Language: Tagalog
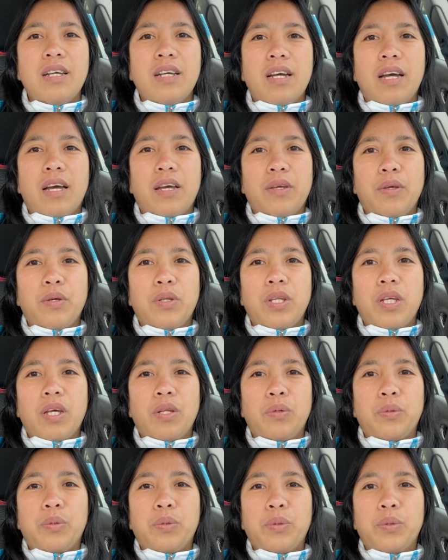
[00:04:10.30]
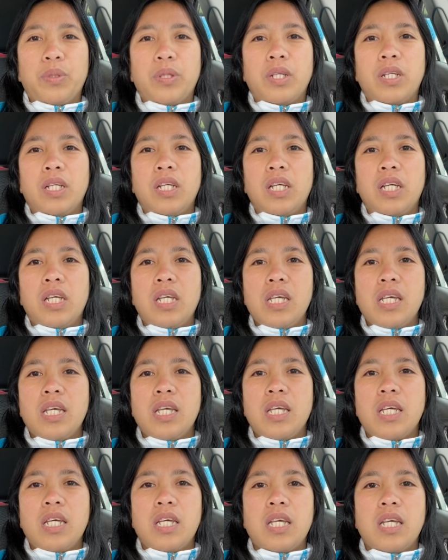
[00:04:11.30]
ayun ni ano ko
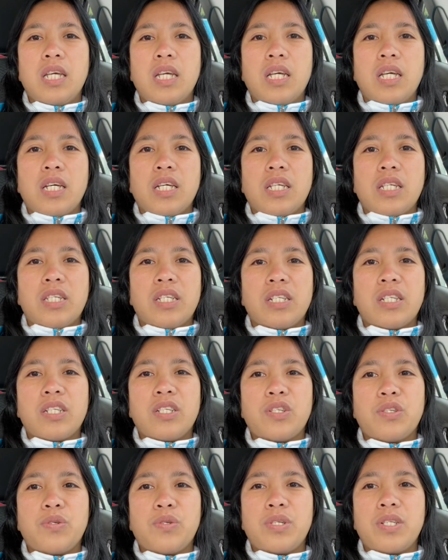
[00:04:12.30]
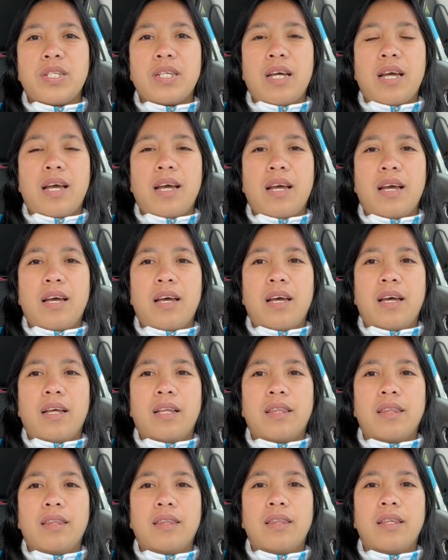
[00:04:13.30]
ni search ko siya
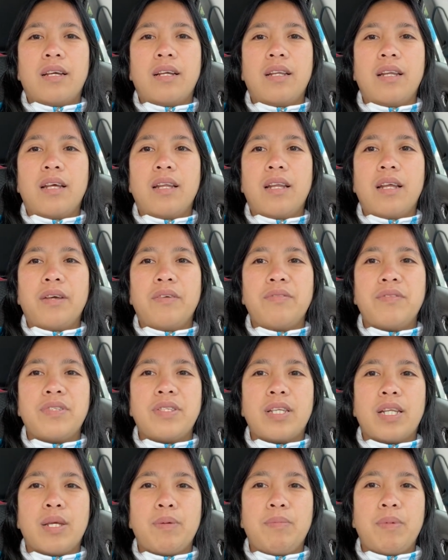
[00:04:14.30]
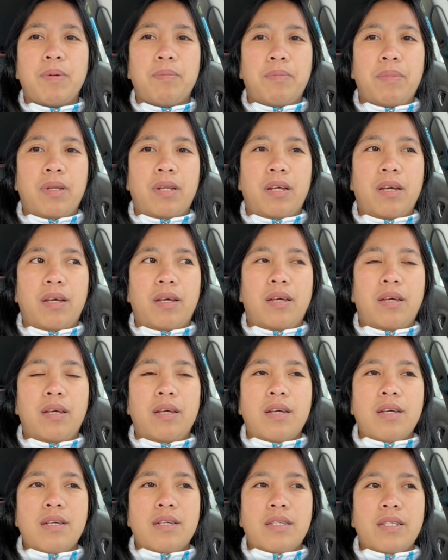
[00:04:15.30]
at nagla live streaming pala
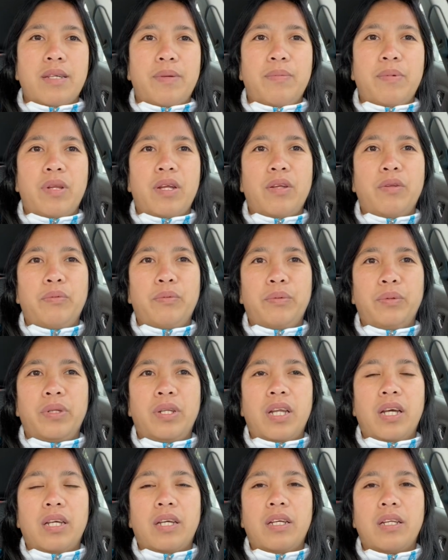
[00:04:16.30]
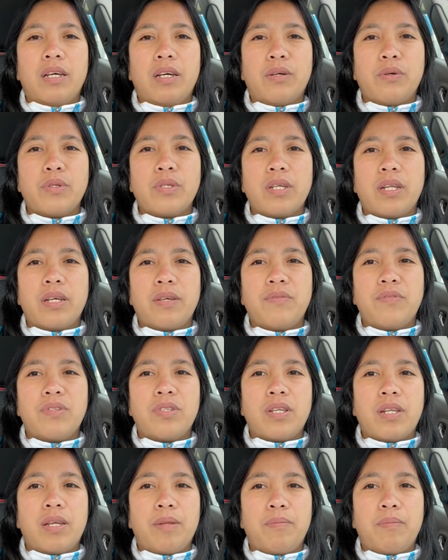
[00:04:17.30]
simula noon lagi na ako sa live
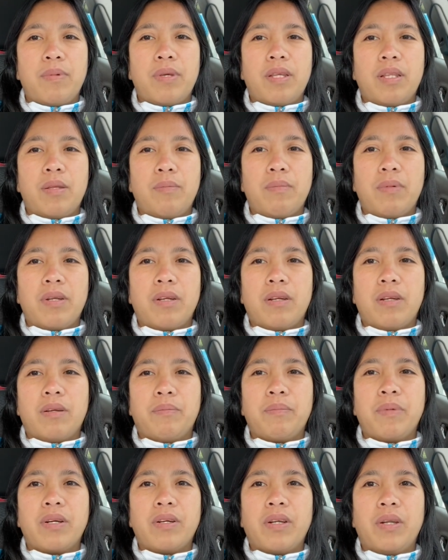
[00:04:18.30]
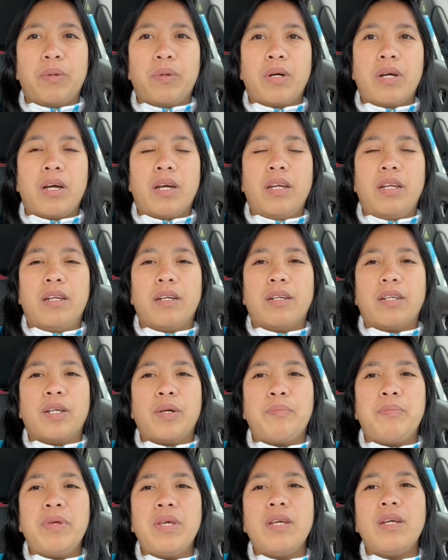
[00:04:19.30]
streaming ni Mar Marilo Akailer
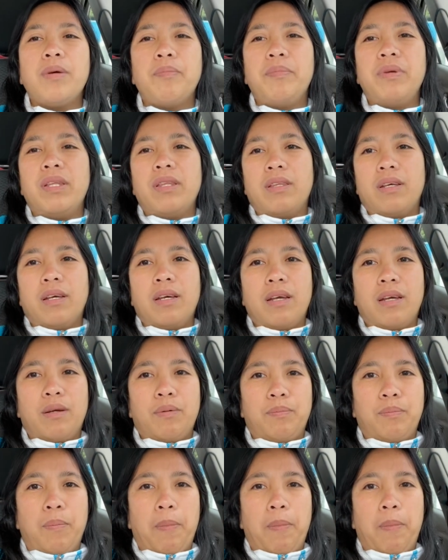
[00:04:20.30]
gabi gabi na